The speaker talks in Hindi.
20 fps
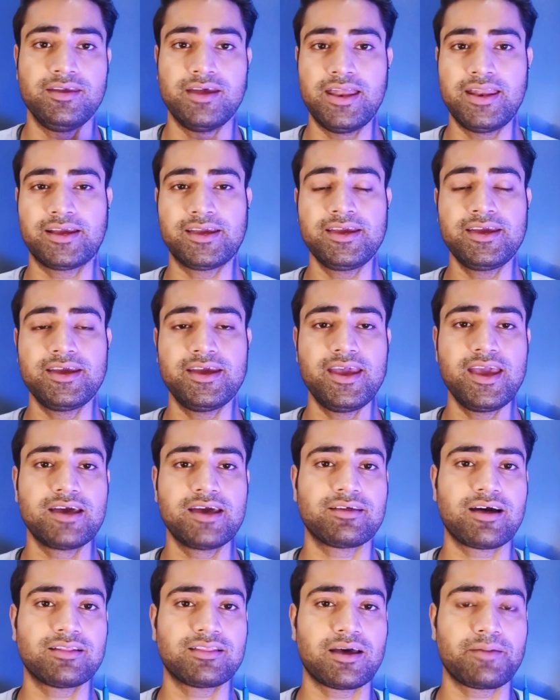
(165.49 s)
यानी कि
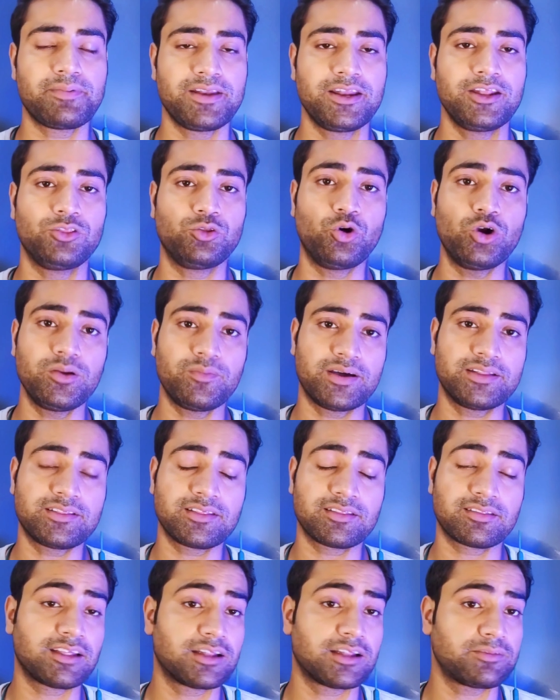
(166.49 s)
एक साथ आप इन्हें दो
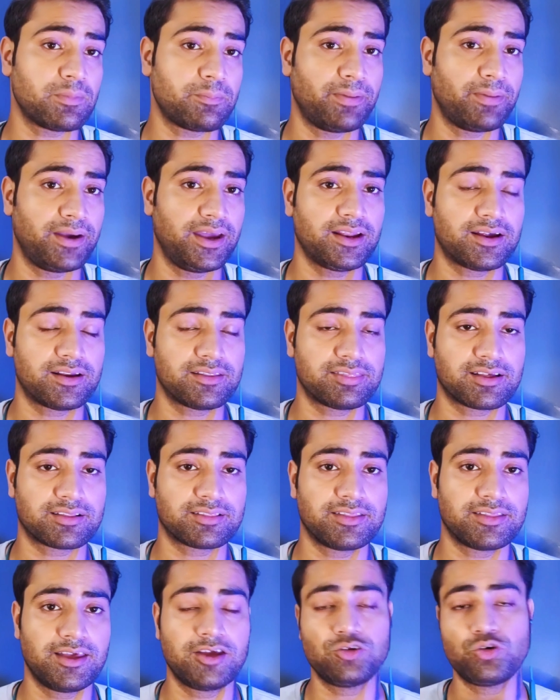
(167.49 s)
डिवाइस के साथ में पेयर कर
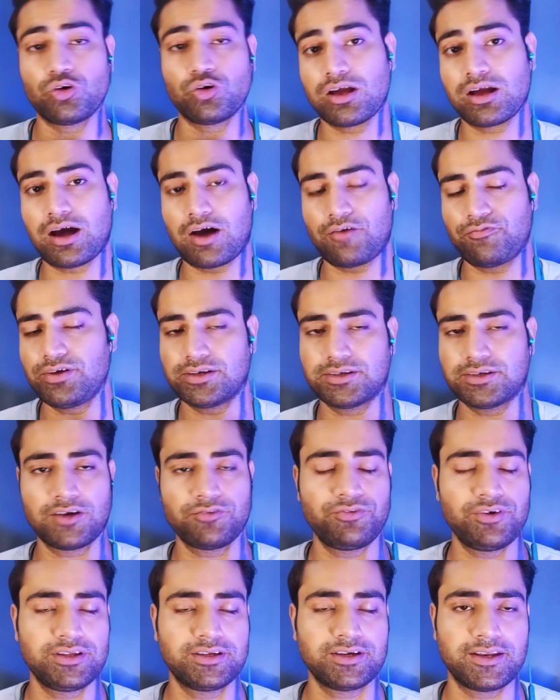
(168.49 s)
सकते हैं जो कि काफी
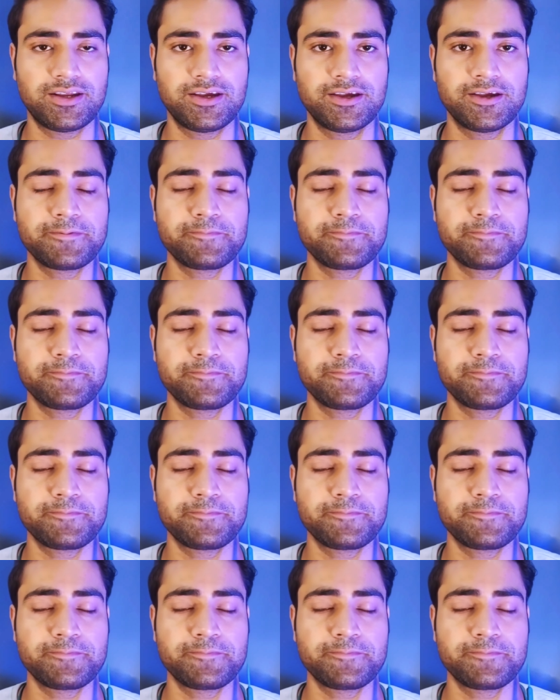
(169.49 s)
अच्छा फीचर